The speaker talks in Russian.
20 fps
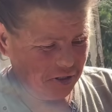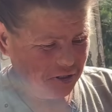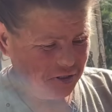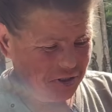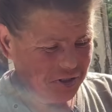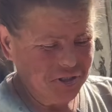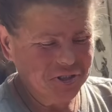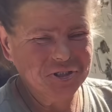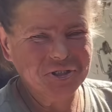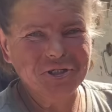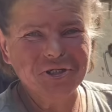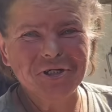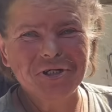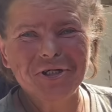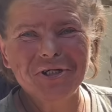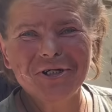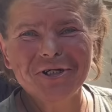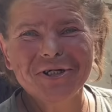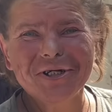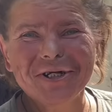
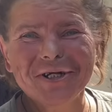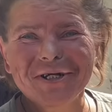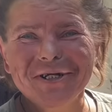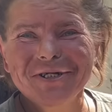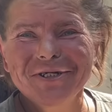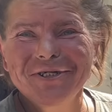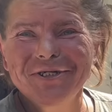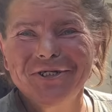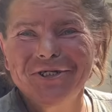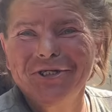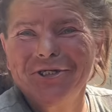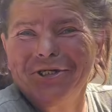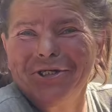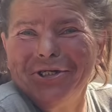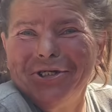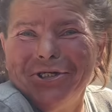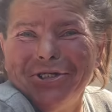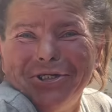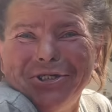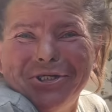Сир. Сыр.
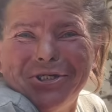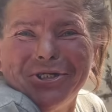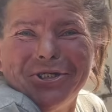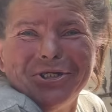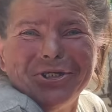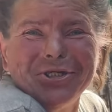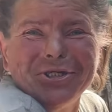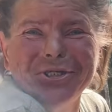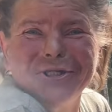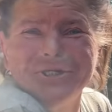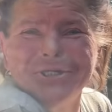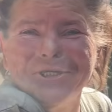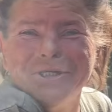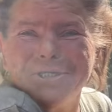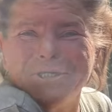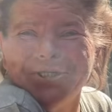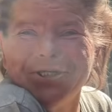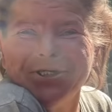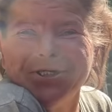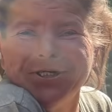А
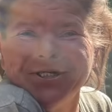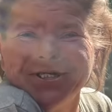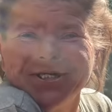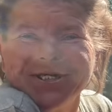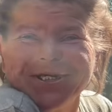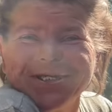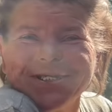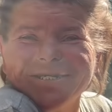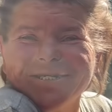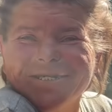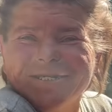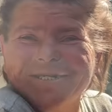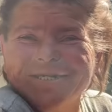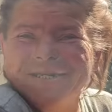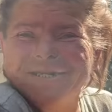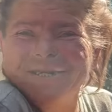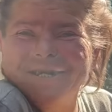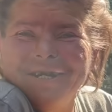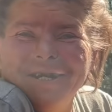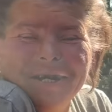чиз.
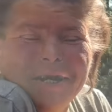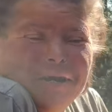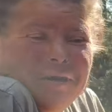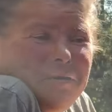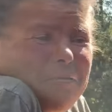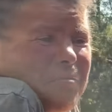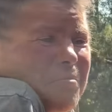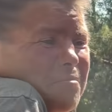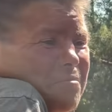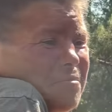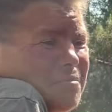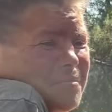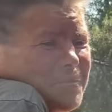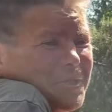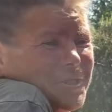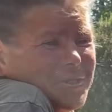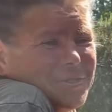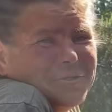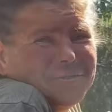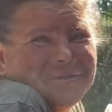
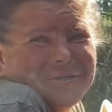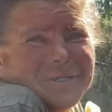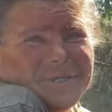Мне